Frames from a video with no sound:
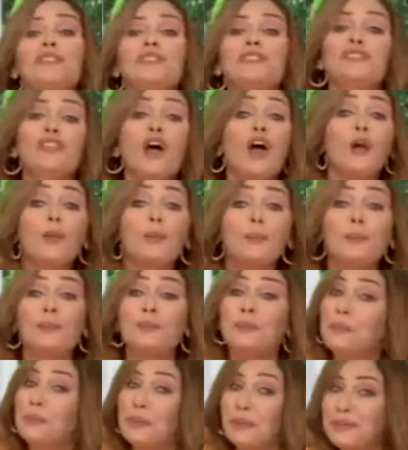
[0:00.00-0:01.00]
الطرب
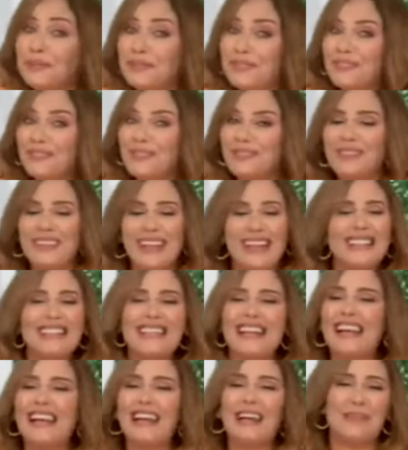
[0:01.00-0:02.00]
يا
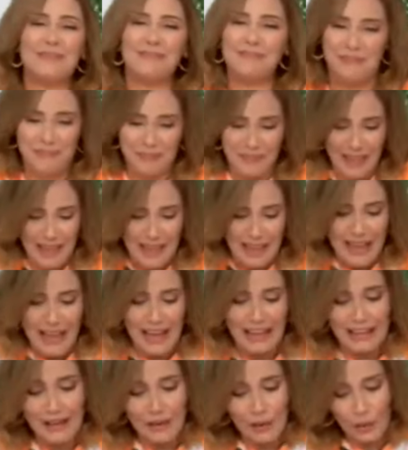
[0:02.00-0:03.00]
سلام
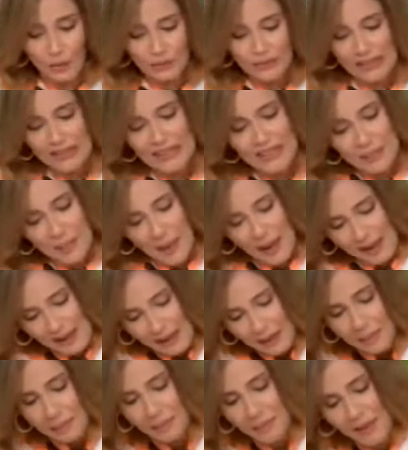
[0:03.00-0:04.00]
على الكفته دي بقى
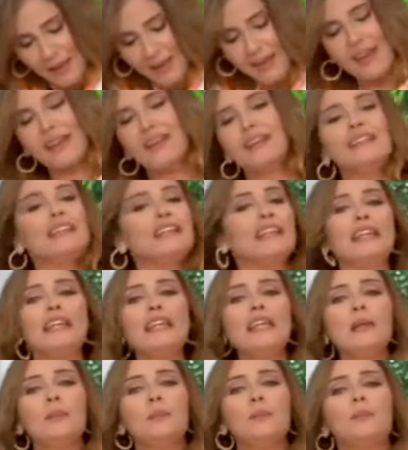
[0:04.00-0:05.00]
لما
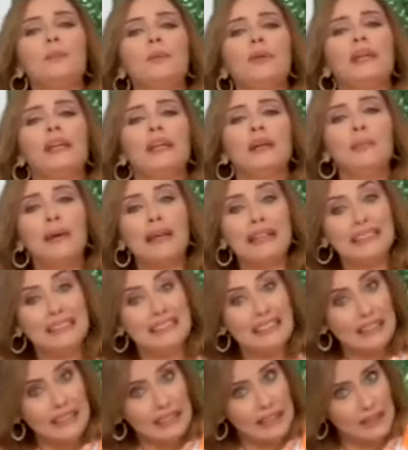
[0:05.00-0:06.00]
نجيب
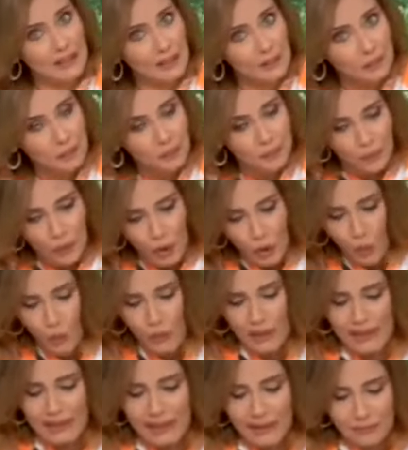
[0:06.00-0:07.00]
المنديل
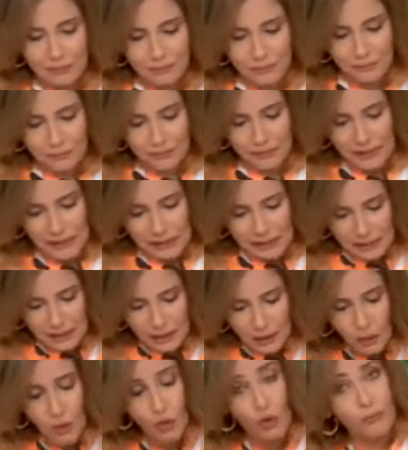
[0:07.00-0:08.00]
ونلف فيه
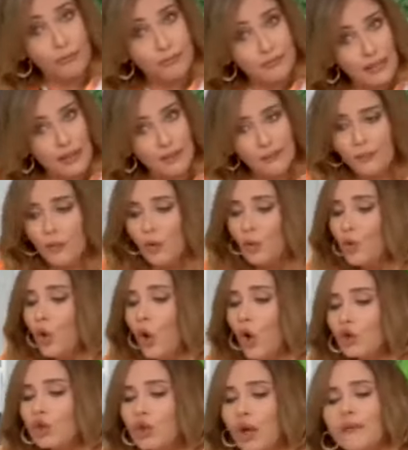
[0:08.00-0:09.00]
الكفته
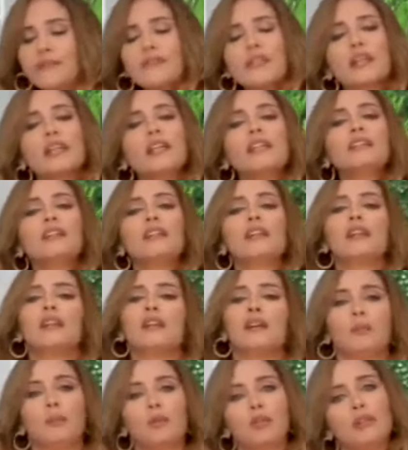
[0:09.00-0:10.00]
ونحطها في صينيه
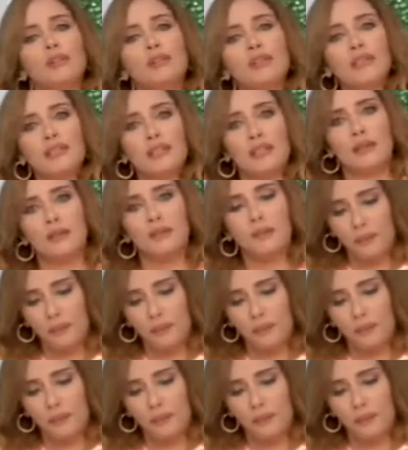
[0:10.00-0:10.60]
البطاطس دي